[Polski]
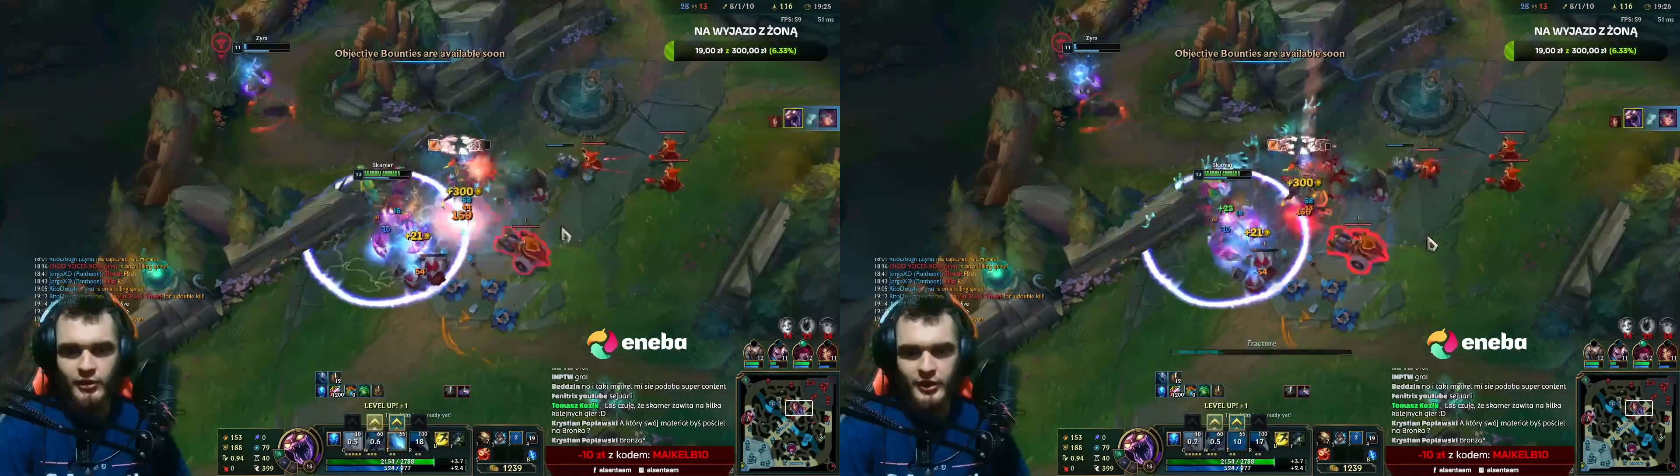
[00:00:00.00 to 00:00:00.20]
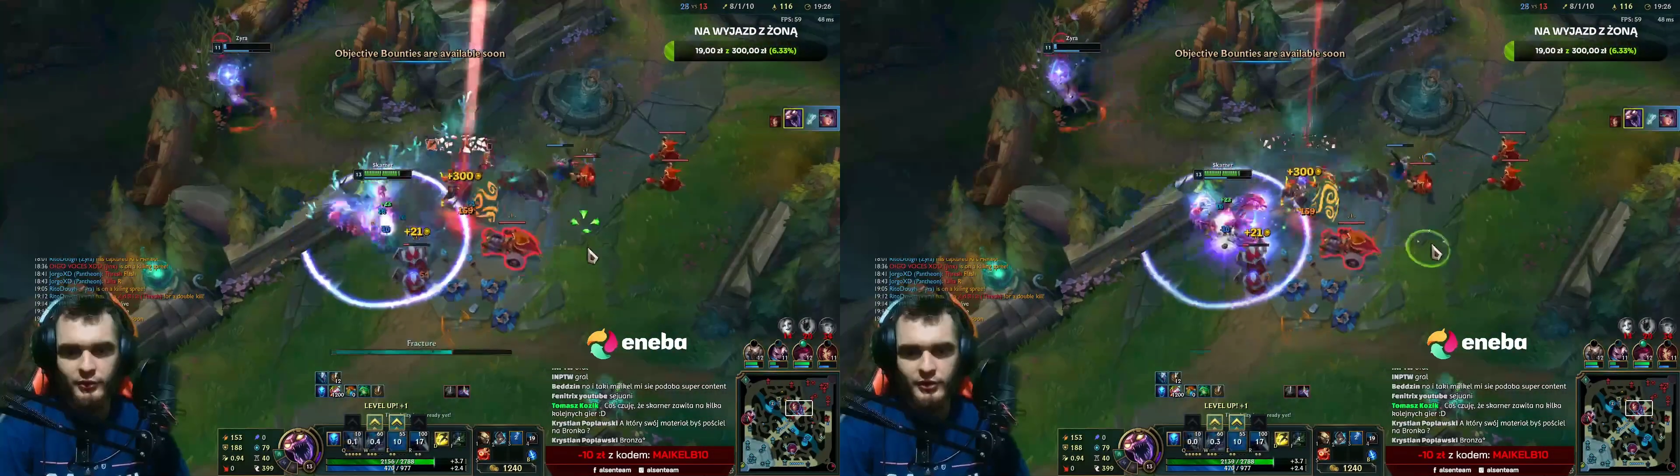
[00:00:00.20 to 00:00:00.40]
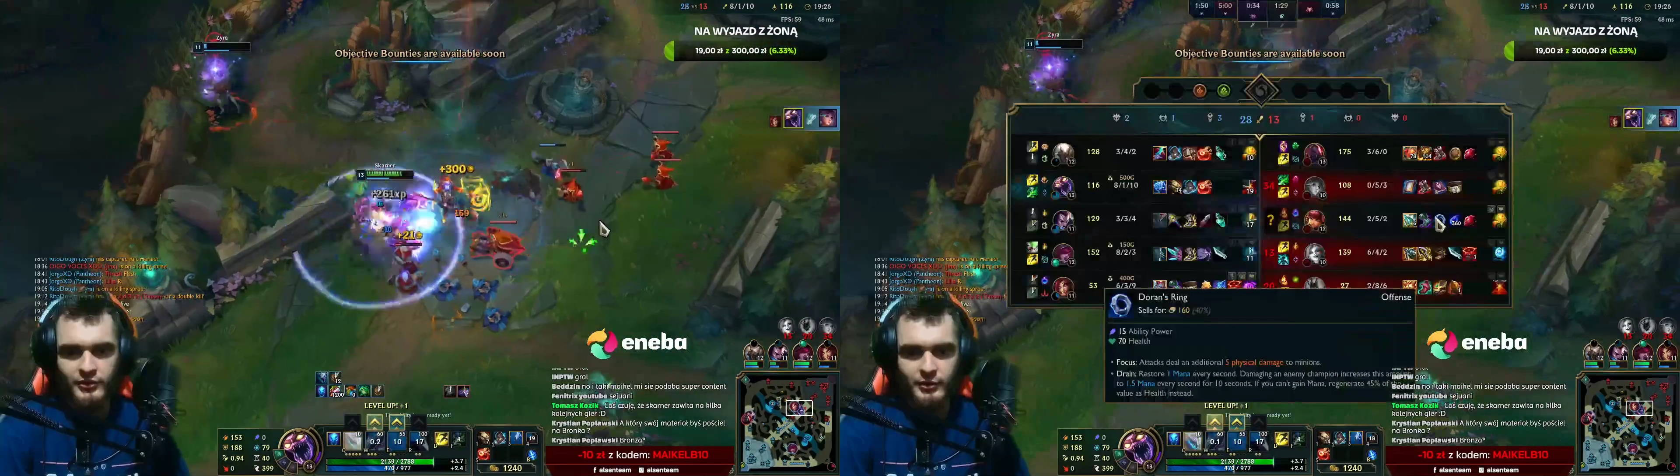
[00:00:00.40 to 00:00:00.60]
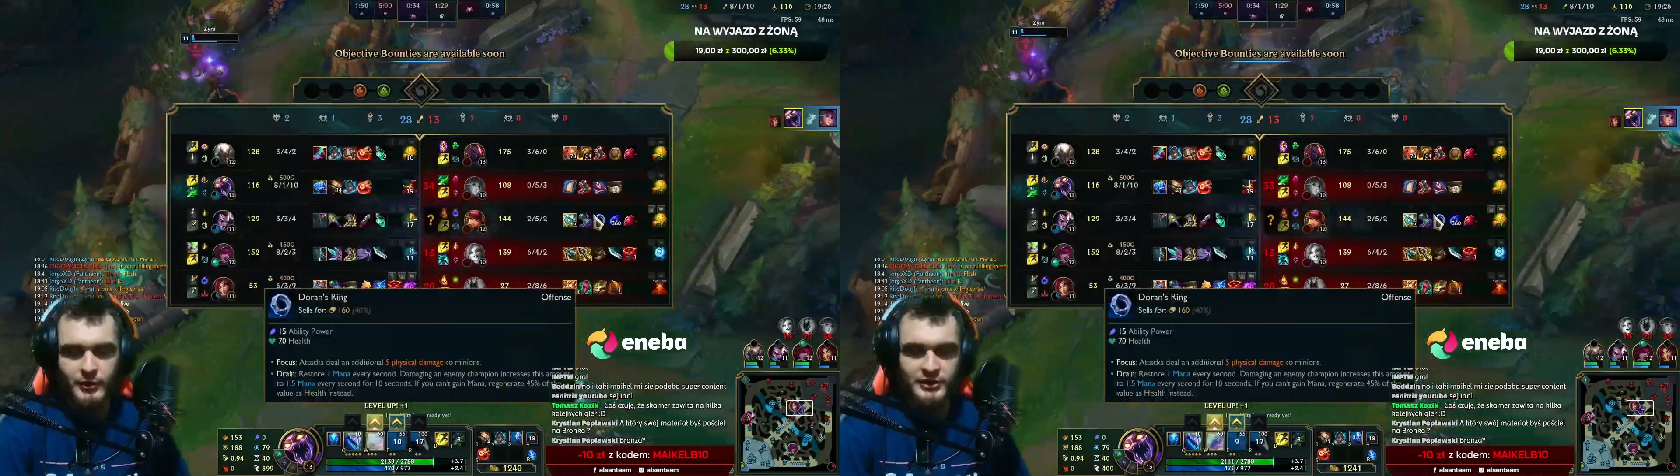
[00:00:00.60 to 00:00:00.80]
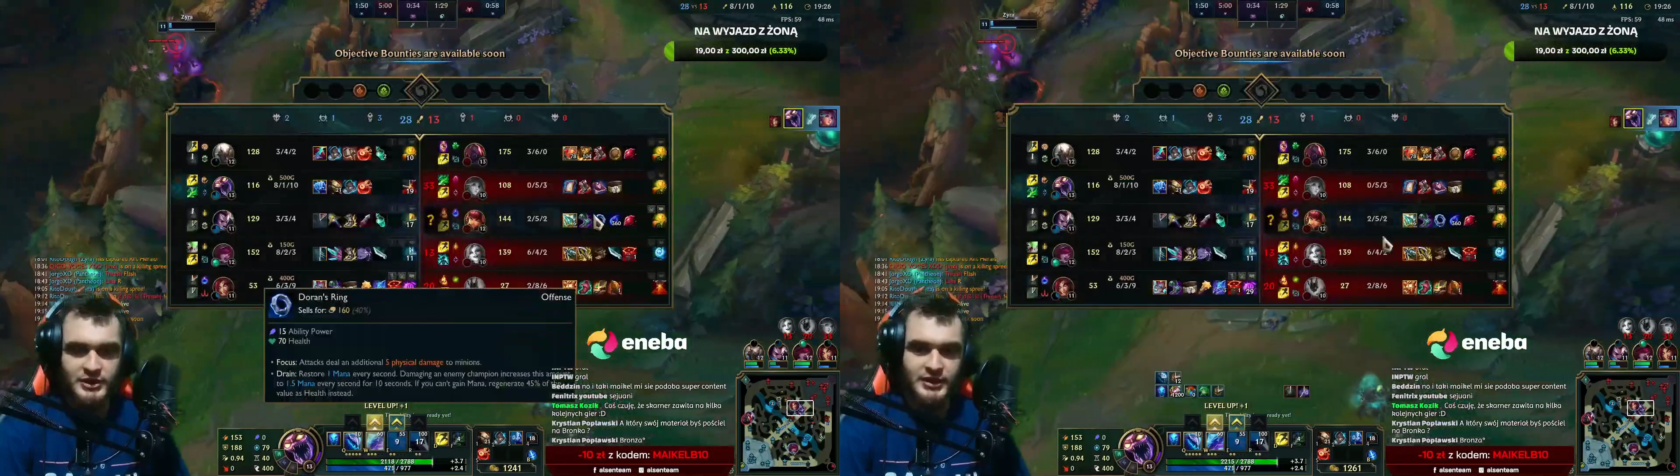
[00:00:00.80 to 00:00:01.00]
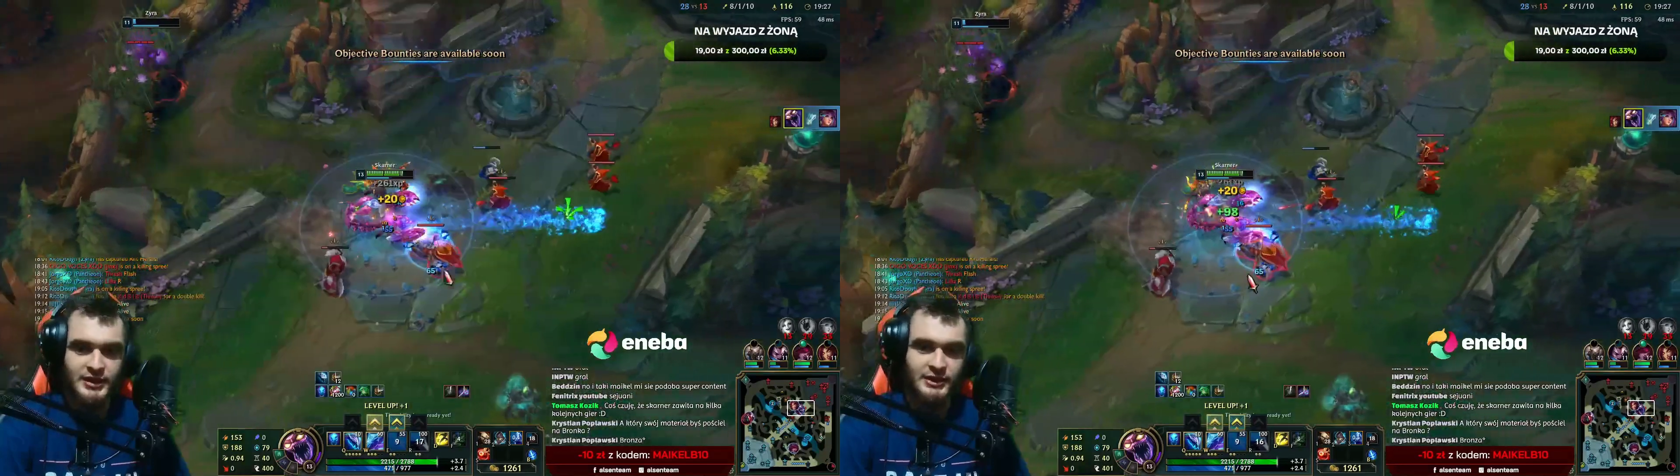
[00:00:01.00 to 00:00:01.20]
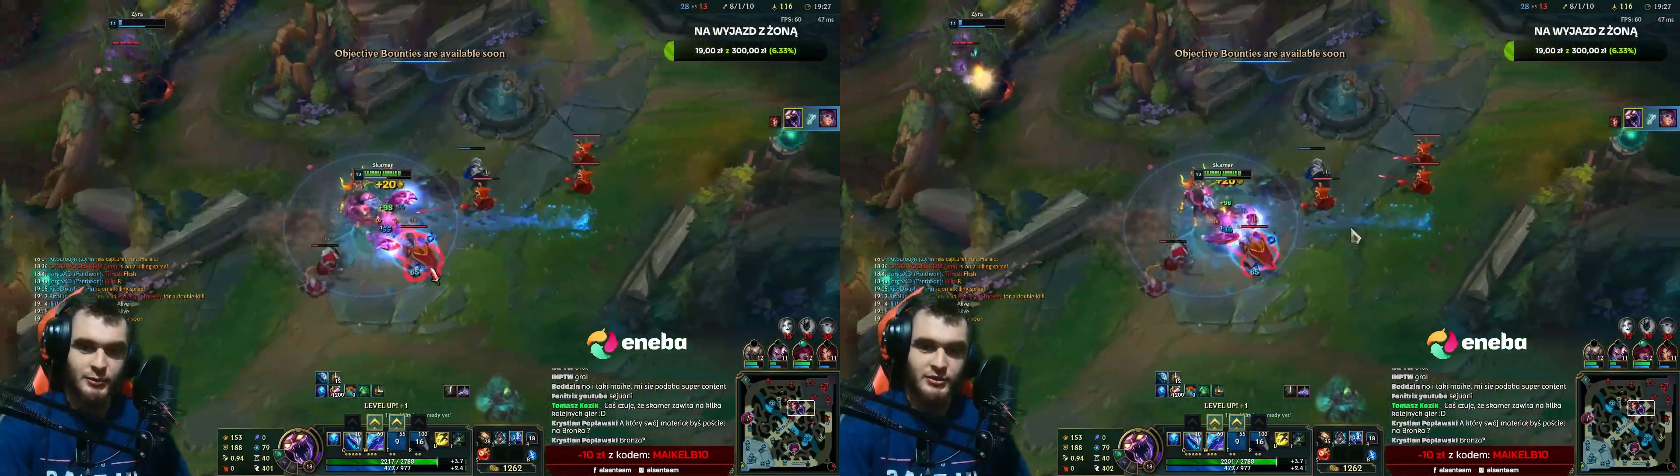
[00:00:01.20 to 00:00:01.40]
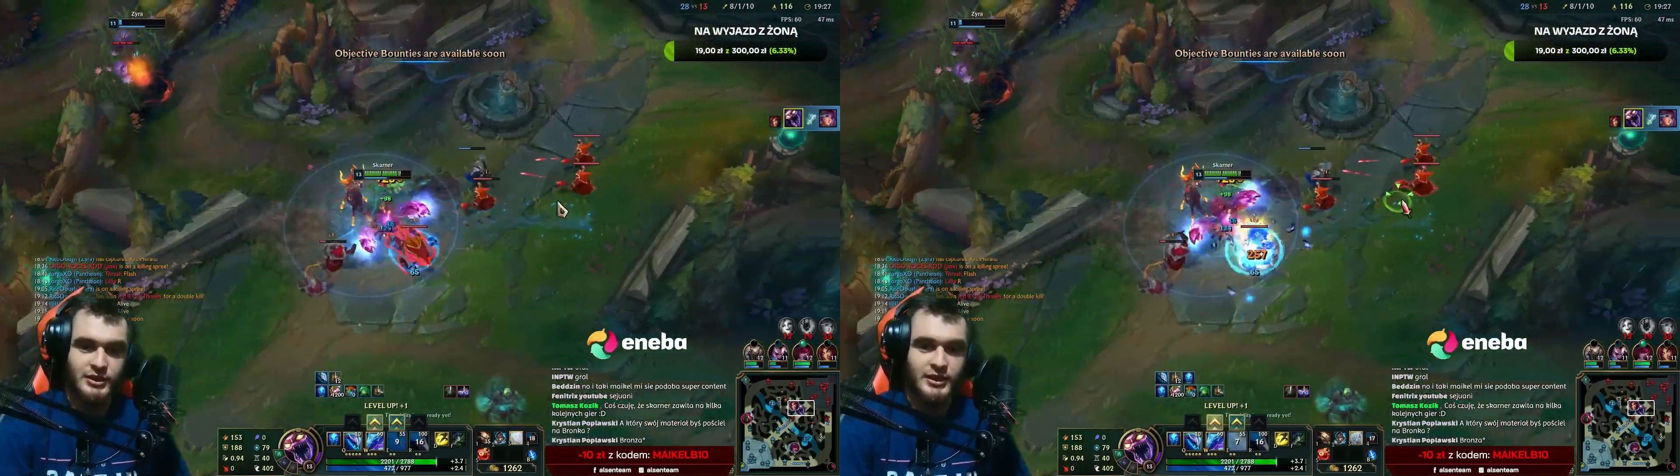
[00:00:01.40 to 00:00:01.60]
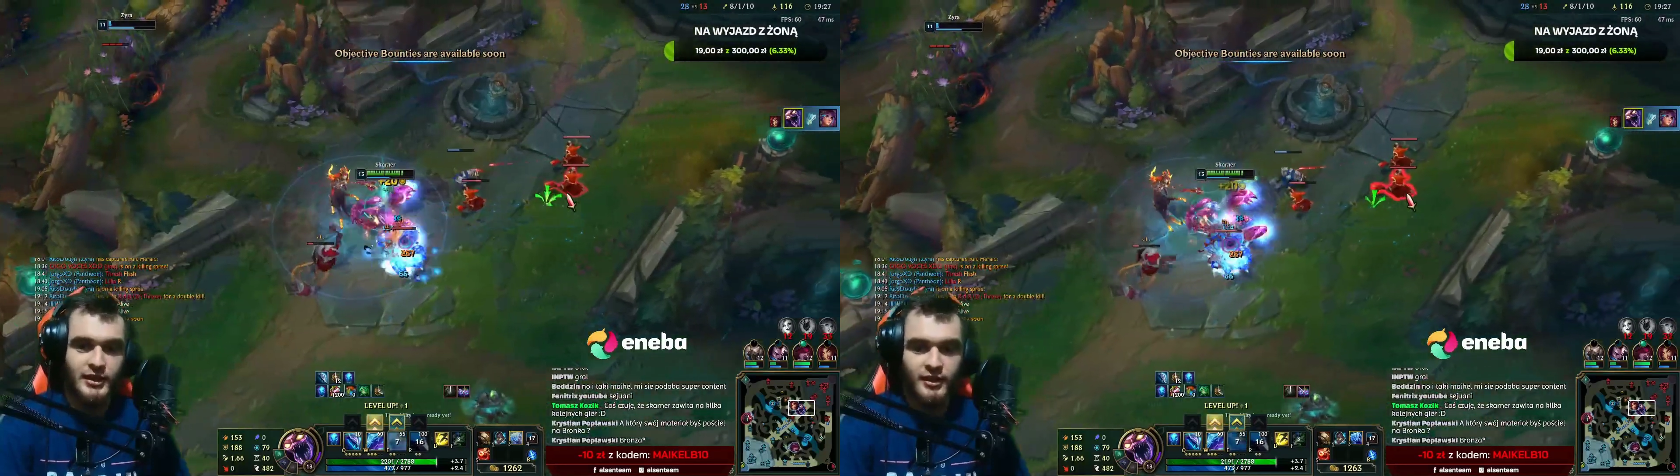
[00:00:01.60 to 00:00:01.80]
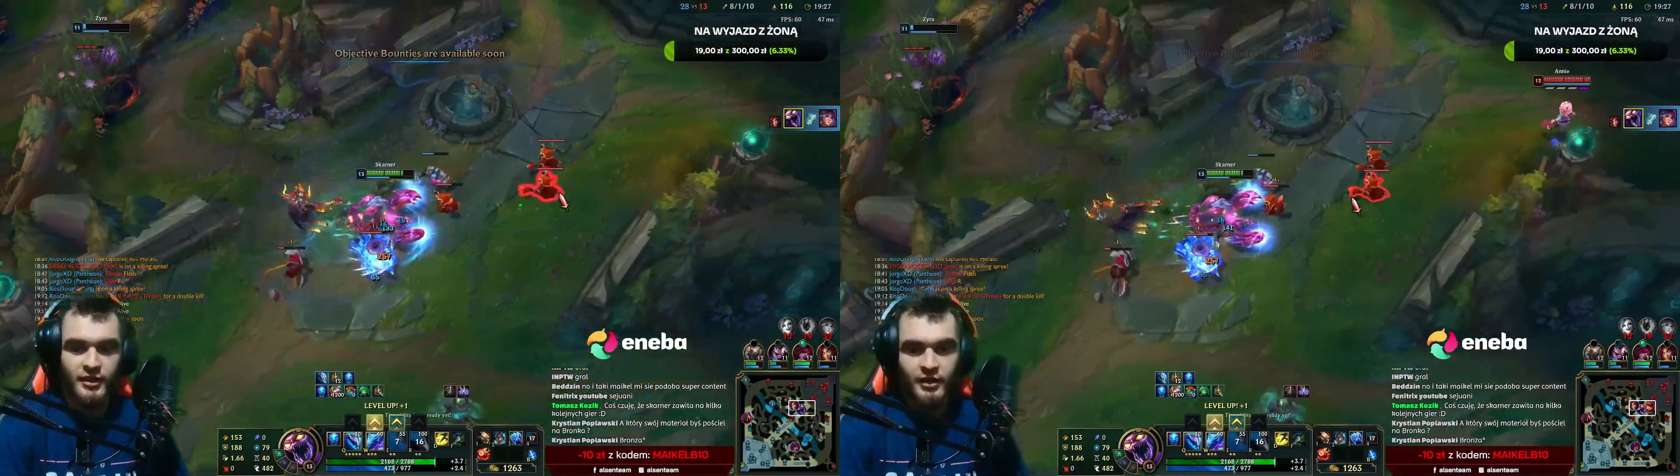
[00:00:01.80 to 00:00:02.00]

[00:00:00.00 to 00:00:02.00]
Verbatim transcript: A tutaj zobaczcie jaka niespodzianka.